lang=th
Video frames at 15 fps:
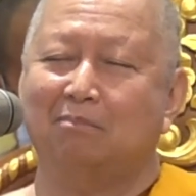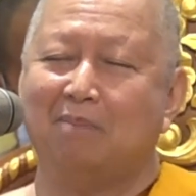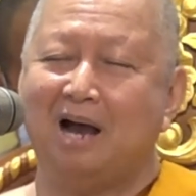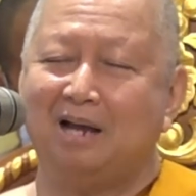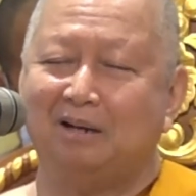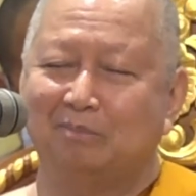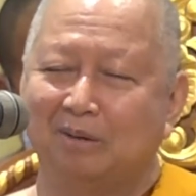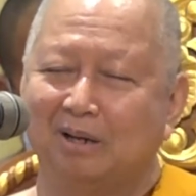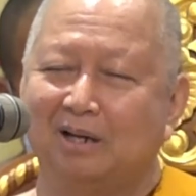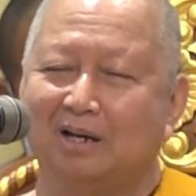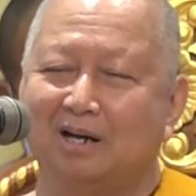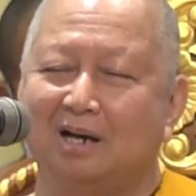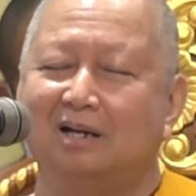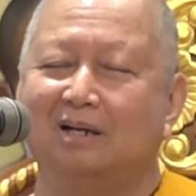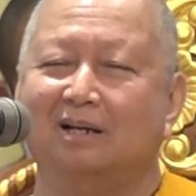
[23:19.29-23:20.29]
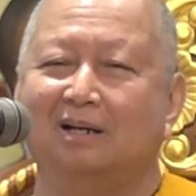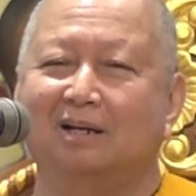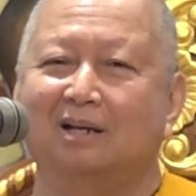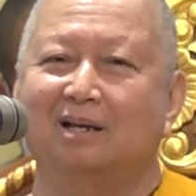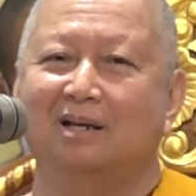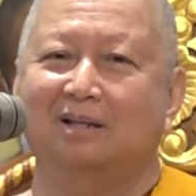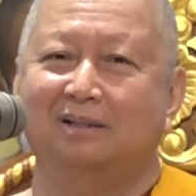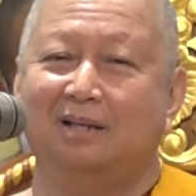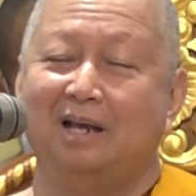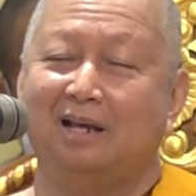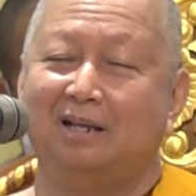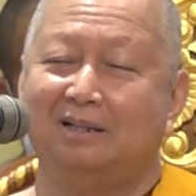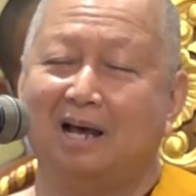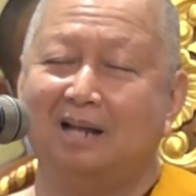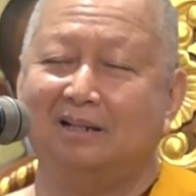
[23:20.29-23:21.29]
บ้านเมืองที่
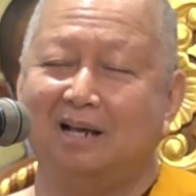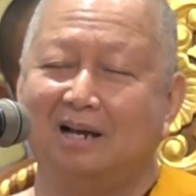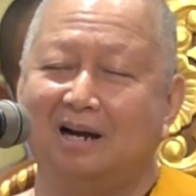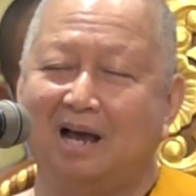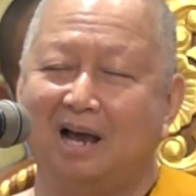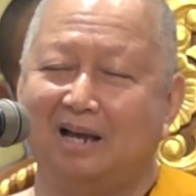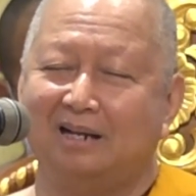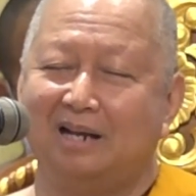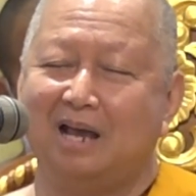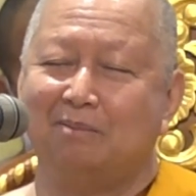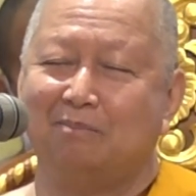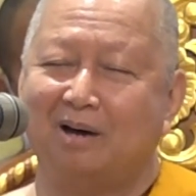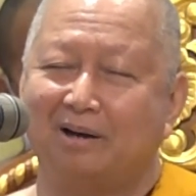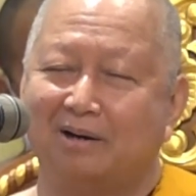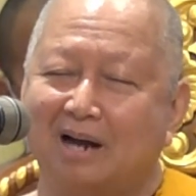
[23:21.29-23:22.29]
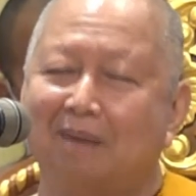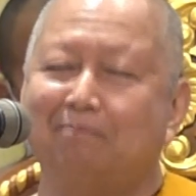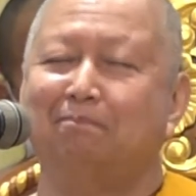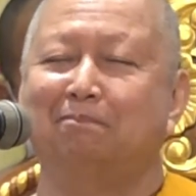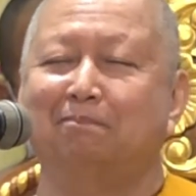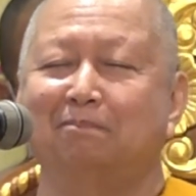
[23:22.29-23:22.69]
ท่านทั้งหลายได้มารับ